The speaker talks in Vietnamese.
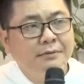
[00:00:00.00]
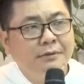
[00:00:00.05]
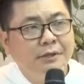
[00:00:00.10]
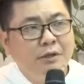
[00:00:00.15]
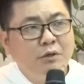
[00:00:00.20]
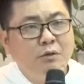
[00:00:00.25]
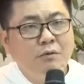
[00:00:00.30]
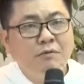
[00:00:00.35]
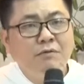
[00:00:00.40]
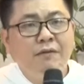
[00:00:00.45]

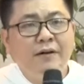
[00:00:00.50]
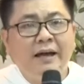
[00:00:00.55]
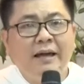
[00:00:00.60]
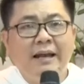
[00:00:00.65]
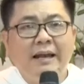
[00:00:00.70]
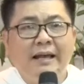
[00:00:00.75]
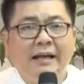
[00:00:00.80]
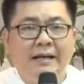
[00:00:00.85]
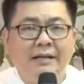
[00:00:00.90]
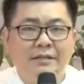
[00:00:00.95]
Nếu không phải
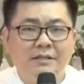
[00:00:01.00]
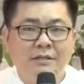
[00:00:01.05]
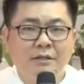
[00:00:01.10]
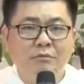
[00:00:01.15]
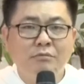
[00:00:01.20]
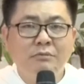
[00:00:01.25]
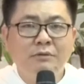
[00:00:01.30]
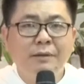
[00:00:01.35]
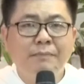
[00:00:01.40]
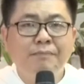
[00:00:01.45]
là
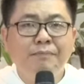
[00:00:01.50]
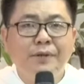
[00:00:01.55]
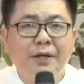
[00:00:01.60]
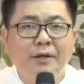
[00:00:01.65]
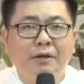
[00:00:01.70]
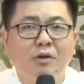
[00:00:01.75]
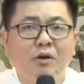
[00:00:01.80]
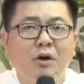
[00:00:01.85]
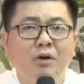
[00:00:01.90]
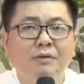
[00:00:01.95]
sống tâm
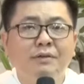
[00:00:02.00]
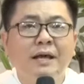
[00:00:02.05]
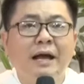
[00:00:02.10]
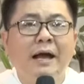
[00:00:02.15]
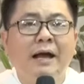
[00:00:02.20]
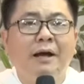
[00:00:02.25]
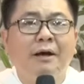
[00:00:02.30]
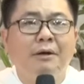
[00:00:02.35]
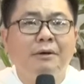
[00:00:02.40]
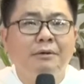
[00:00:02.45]
tình con
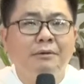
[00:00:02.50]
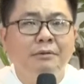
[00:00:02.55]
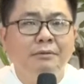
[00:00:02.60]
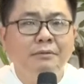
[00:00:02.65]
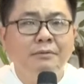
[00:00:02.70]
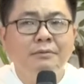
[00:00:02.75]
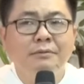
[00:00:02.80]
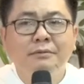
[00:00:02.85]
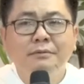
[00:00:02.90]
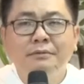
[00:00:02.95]

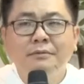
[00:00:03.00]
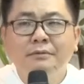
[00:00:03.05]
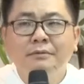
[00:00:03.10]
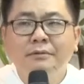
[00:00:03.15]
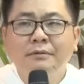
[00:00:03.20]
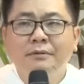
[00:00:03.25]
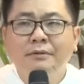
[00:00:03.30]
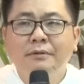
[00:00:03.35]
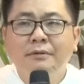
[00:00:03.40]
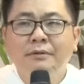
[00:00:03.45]
thảo,
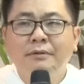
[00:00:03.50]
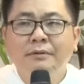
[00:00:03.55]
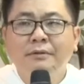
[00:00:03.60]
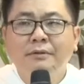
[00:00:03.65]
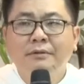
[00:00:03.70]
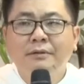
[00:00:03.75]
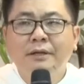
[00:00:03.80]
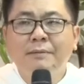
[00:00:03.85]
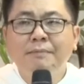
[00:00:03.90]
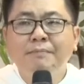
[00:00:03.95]

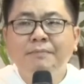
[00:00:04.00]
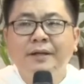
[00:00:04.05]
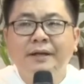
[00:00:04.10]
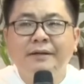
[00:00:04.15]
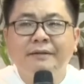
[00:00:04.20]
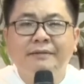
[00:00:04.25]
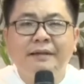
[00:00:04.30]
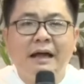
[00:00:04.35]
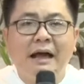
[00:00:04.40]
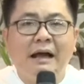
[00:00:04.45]
tâm
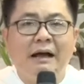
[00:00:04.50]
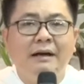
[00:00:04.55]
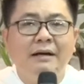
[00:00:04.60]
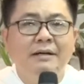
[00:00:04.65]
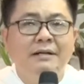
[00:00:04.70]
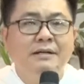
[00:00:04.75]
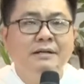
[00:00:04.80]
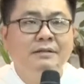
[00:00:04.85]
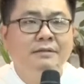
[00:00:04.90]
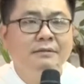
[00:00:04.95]
tình tạ
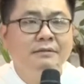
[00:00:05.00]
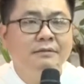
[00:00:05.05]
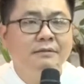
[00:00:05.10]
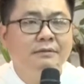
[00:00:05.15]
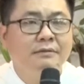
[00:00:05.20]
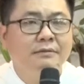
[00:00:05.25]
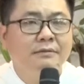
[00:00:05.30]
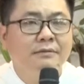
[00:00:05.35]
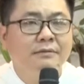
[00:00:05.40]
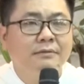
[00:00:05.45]
ơn,
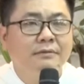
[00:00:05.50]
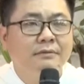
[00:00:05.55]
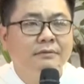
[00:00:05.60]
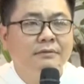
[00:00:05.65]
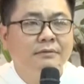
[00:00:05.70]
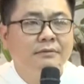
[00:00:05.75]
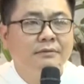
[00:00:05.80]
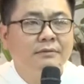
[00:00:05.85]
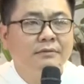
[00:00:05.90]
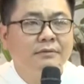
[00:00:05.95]

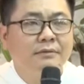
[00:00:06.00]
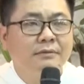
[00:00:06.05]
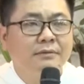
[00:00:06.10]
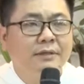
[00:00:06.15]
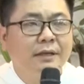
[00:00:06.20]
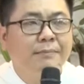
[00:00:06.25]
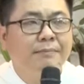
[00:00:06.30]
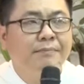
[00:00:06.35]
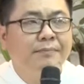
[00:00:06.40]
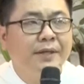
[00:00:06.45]

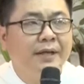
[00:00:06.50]
tâm